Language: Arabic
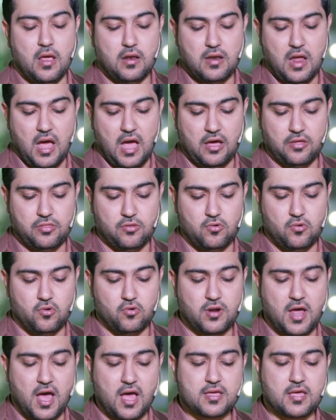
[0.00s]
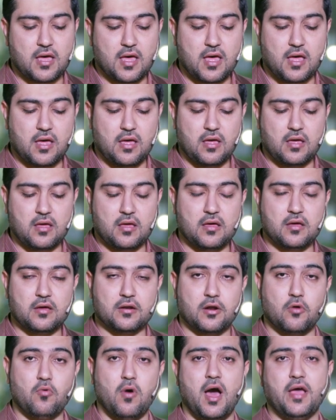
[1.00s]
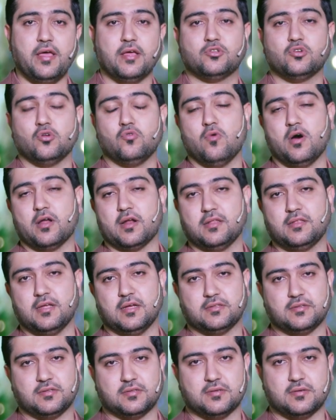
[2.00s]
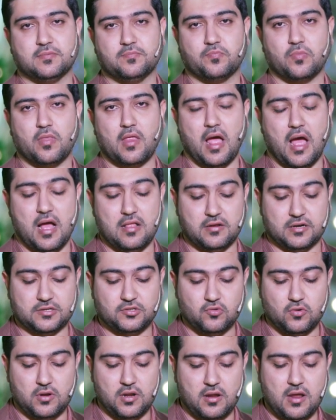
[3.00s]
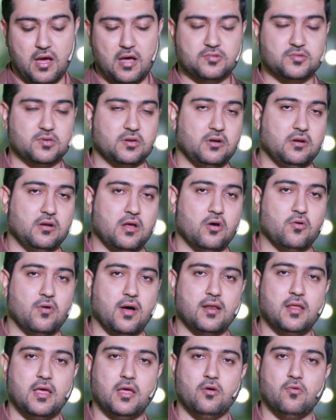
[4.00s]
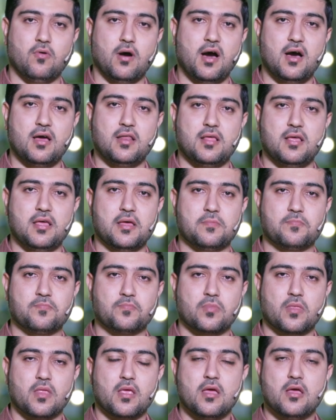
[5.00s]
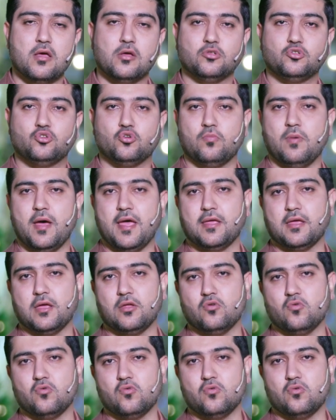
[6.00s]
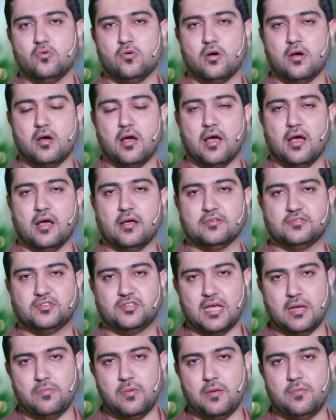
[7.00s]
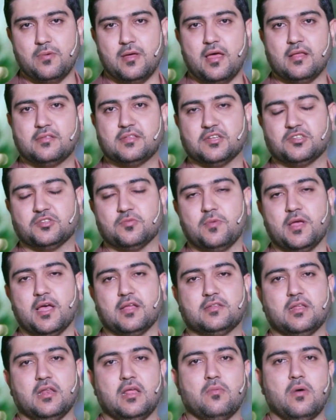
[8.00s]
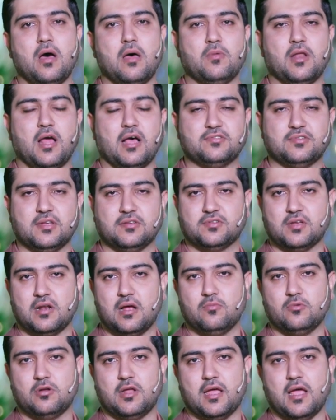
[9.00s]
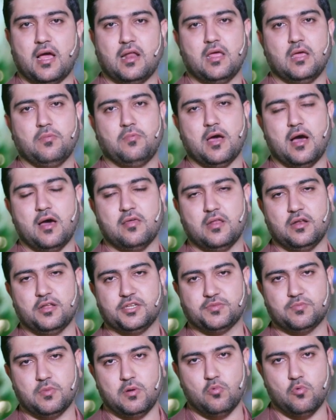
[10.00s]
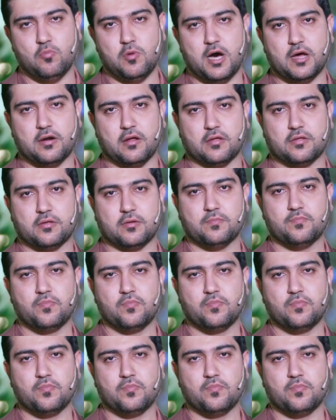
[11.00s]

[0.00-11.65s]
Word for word: لاحظوا هناك رواية وردت عن رسول الله صلى الله عليه وآله تبين سبب تسمية الإمام الحسن سلام الله عليه بهذا الاسم المبارك